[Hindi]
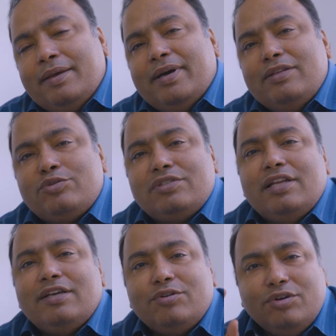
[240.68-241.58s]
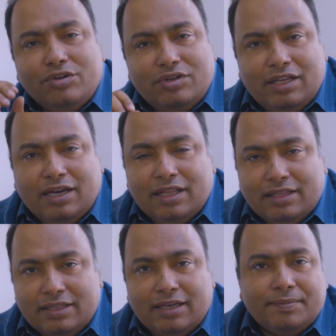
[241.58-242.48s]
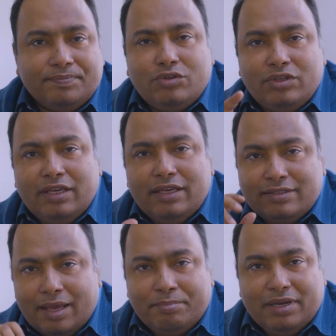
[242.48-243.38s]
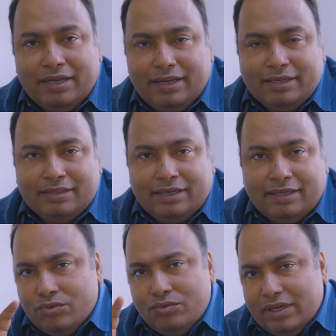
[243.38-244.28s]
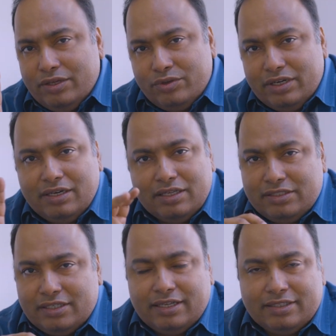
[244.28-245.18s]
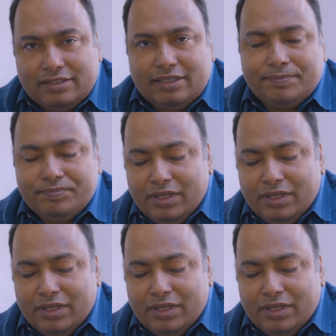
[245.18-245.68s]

के बाद उस नली को निकाल दिया तो ये सैंपल लेने के तरीके हुए यूरिन कल्चर टेस्ट के